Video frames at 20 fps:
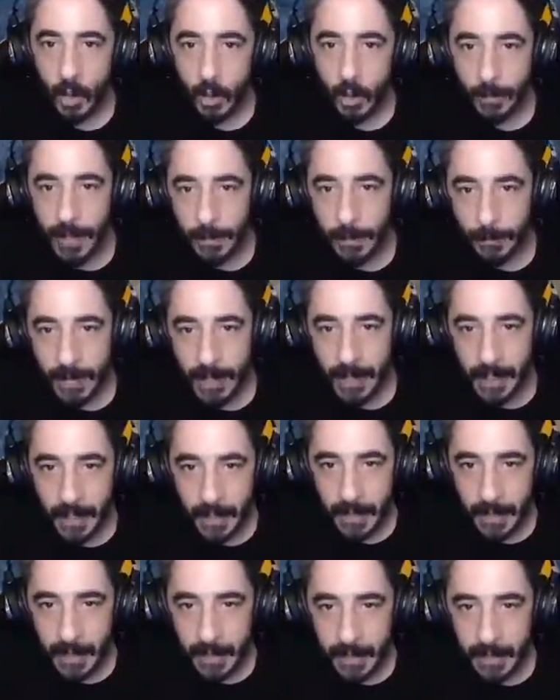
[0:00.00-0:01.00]
Görmeyin
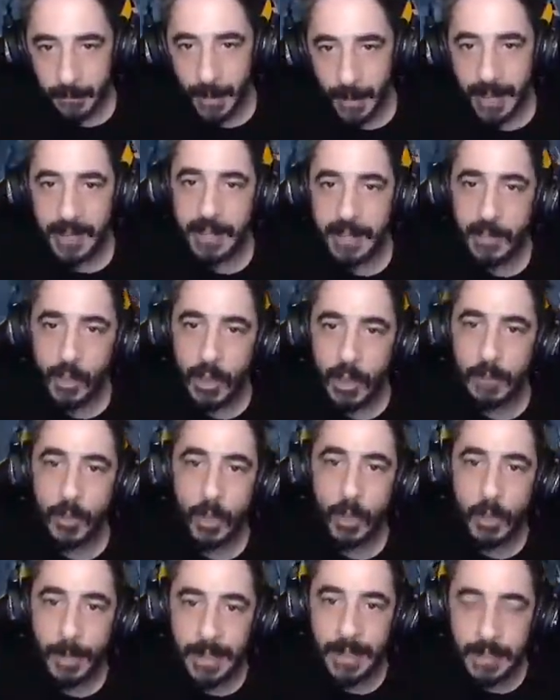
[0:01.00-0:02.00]
beni. Ben gidiyorum.
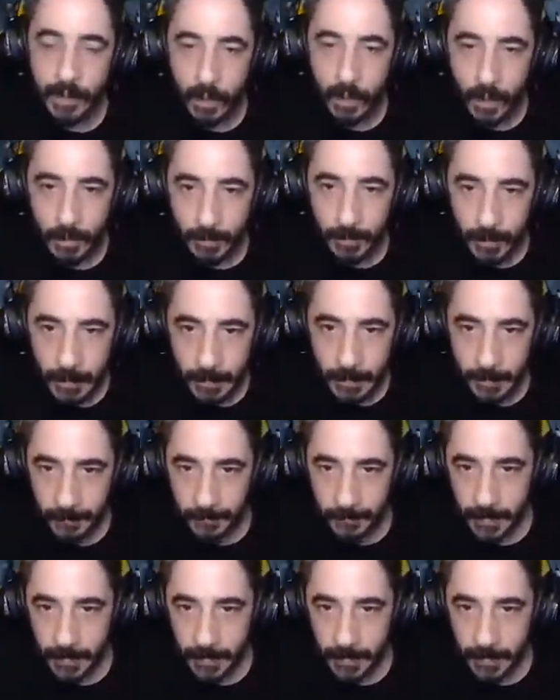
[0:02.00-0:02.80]
Yoluma gidiyorum.